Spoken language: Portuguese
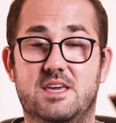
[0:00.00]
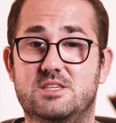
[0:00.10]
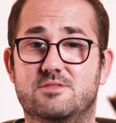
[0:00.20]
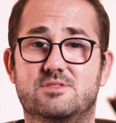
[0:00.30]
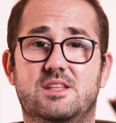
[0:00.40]

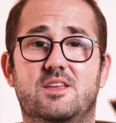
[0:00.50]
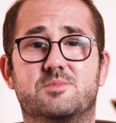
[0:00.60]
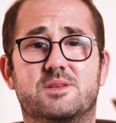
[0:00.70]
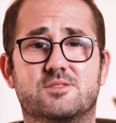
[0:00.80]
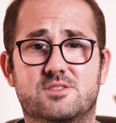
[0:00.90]
ative o sininho
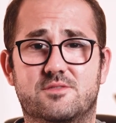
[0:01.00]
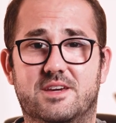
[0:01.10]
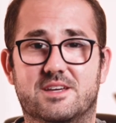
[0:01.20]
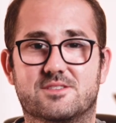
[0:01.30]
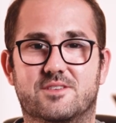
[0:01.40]
para as
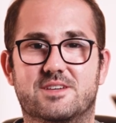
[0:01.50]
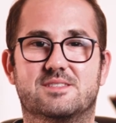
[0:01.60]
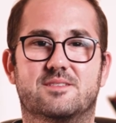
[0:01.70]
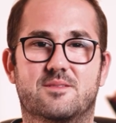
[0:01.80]
notificações.